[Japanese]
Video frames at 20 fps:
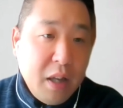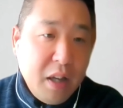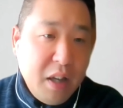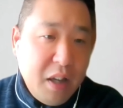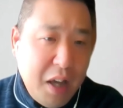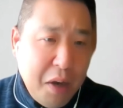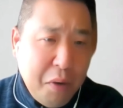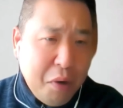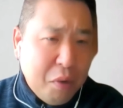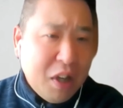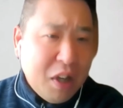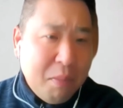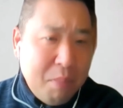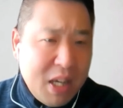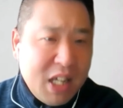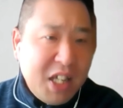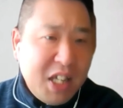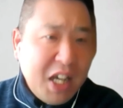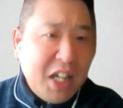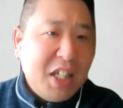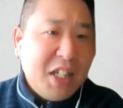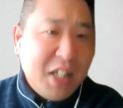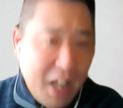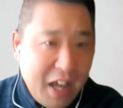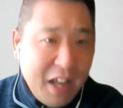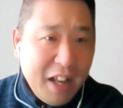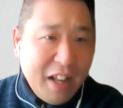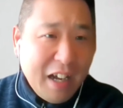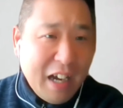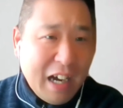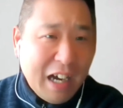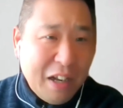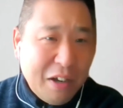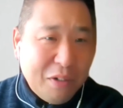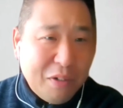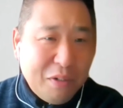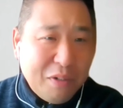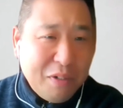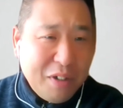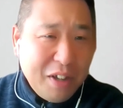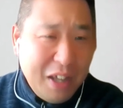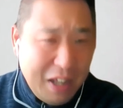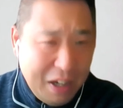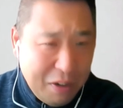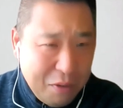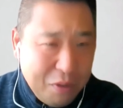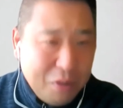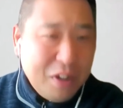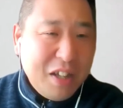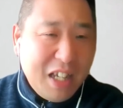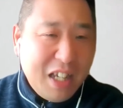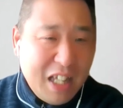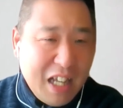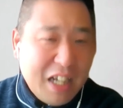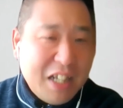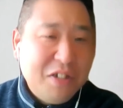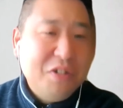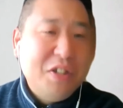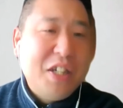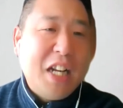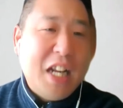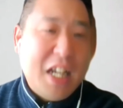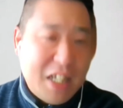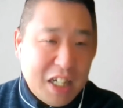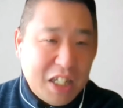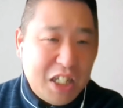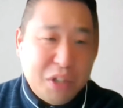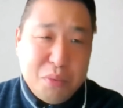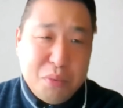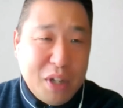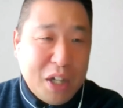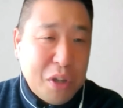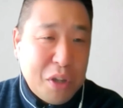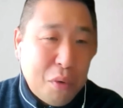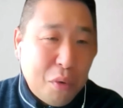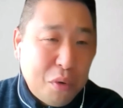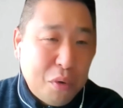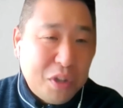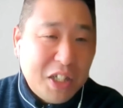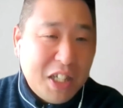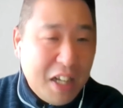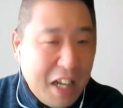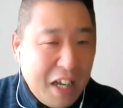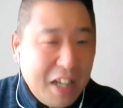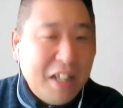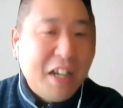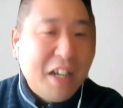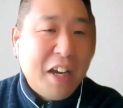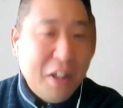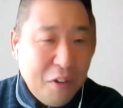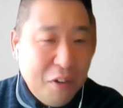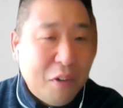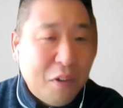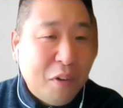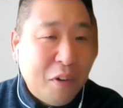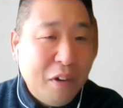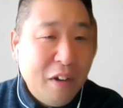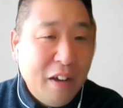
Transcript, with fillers: 結構いろんなメッセージね、なんかあの、いろいろ来たりするじゃないですか。自分が登録してないんだけど、